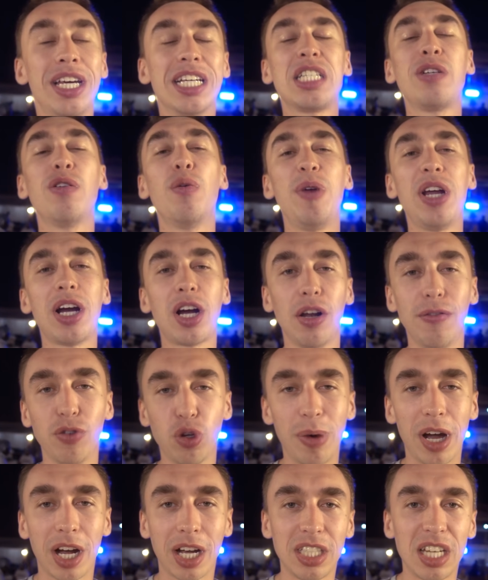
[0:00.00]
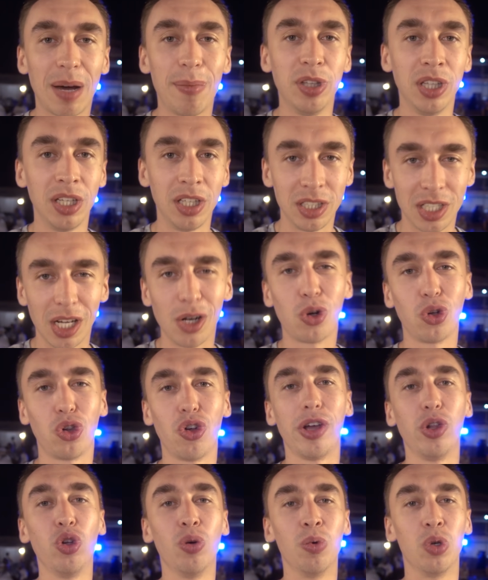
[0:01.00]
Если вы приехали в Дубай хотя бы на недельку,
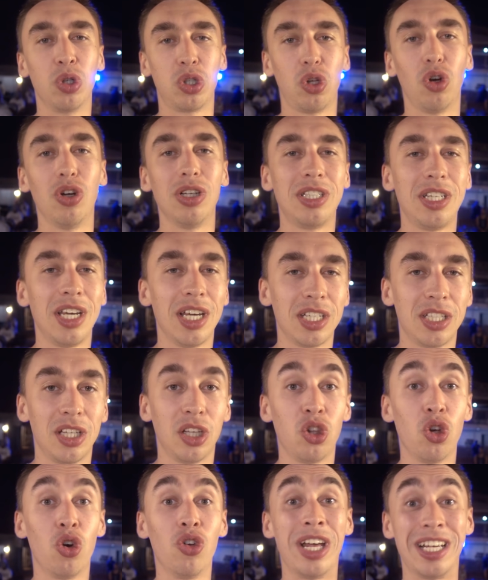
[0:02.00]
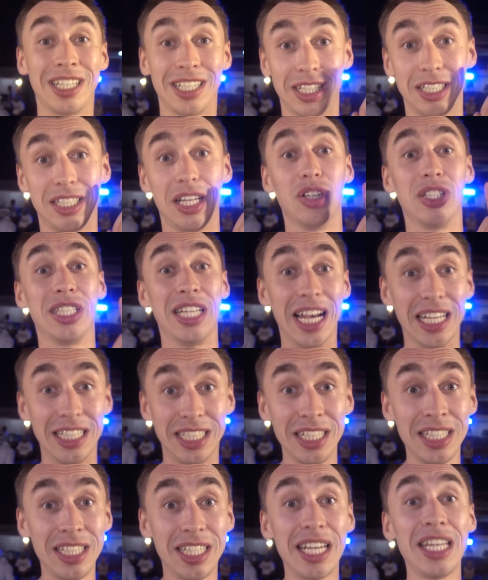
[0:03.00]
то я думаю, стоит съездить. Но у нас остался
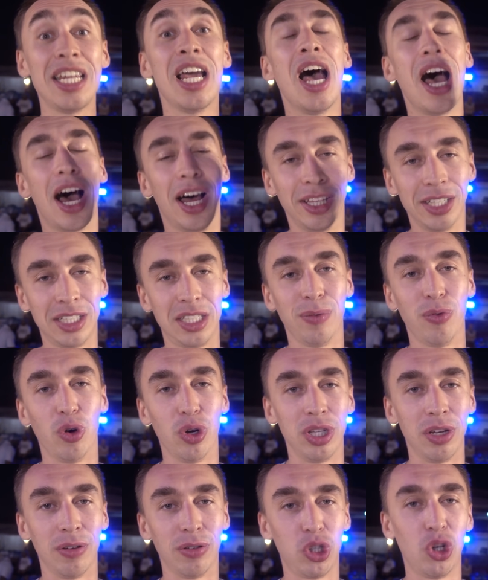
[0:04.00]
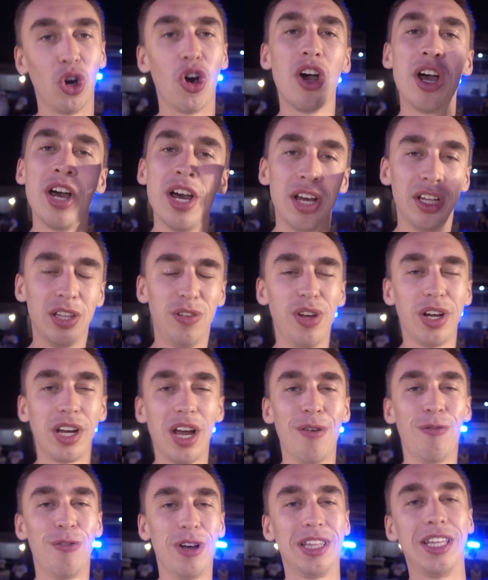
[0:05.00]
один день, а на сегодня все.
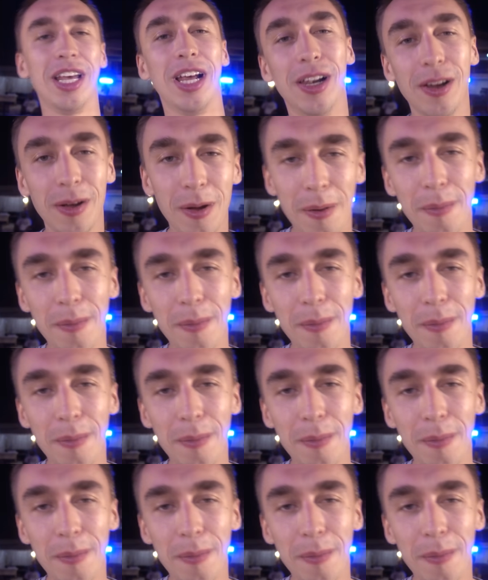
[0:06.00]
Двигаем в отель.